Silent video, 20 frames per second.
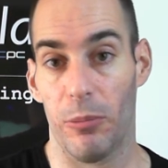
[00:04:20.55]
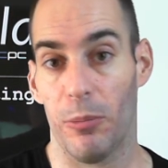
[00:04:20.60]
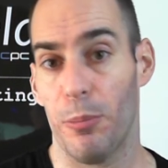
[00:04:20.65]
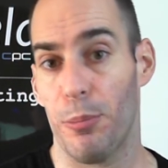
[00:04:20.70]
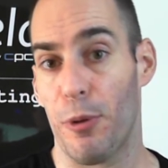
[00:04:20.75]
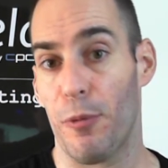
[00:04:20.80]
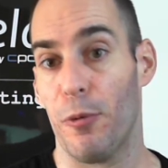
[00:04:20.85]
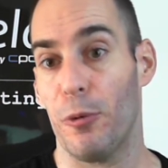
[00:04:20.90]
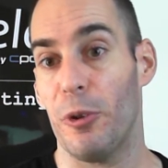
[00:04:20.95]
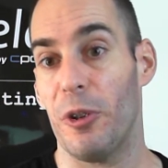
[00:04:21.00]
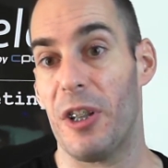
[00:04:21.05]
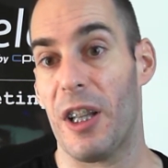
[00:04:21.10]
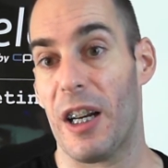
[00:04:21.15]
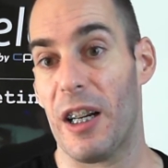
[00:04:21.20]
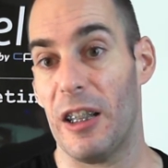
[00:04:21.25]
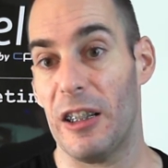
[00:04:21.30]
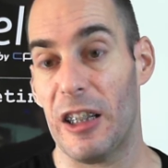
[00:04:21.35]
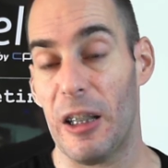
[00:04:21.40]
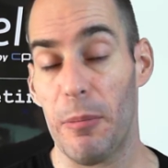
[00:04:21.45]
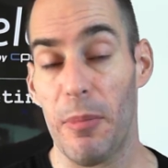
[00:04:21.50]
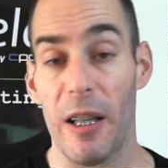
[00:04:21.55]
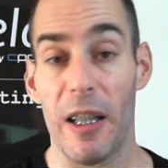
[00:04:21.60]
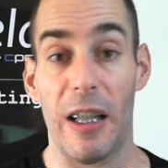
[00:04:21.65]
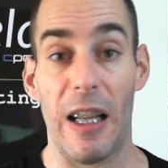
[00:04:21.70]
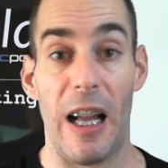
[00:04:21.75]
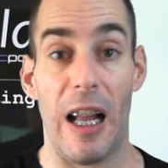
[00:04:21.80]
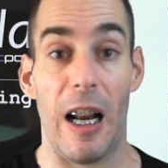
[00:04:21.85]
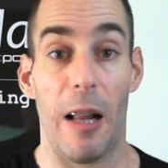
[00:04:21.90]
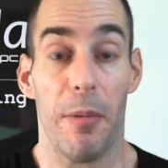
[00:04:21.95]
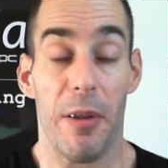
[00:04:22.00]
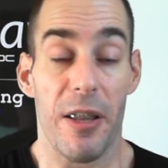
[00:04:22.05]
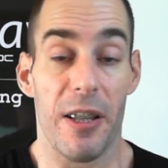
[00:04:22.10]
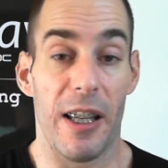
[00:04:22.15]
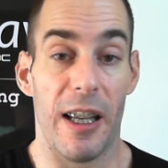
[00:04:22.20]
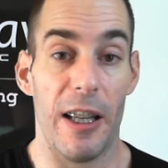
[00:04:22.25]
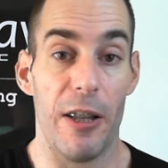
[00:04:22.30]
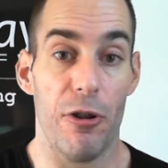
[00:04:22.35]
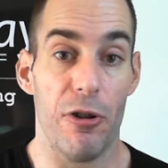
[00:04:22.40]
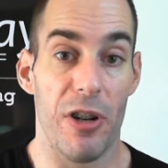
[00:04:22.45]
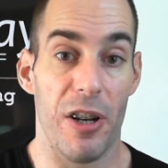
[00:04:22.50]
profundizar en el tema y a la vez que
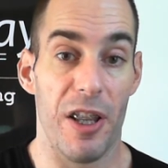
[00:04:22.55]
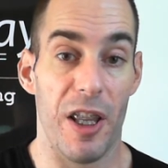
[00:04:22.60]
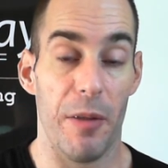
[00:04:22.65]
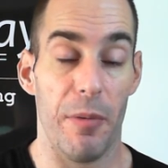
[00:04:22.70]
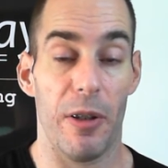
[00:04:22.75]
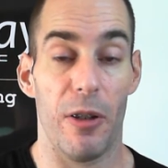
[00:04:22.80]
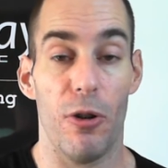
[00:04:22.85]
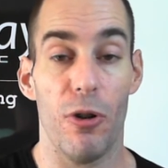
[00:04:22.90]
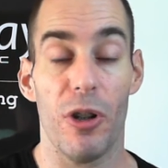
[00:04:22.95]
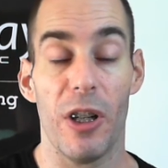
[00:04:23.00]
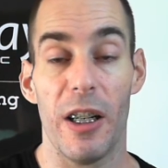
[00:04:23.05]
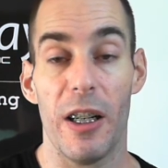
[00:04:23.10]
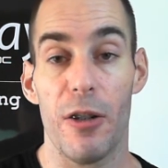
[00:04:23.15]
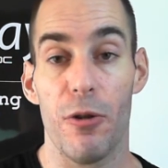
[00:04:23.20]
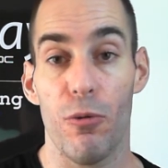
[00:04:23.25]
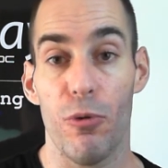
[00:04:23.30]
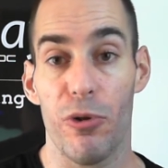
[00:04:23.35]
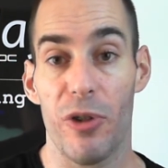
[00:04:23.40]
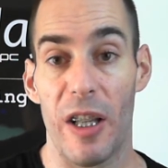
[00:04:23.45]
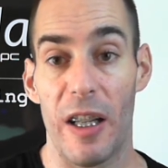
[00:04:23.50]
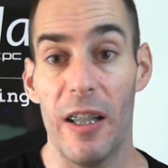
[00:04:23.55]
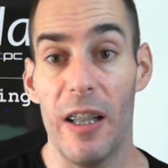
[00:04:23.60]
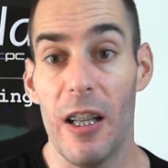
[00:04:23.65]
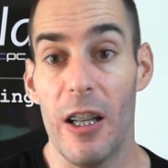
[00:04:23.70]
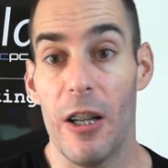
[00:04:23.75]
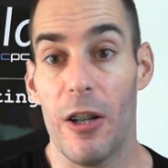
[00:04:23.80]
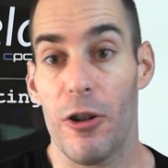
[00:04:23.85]
ellos reciben lo que les gusta,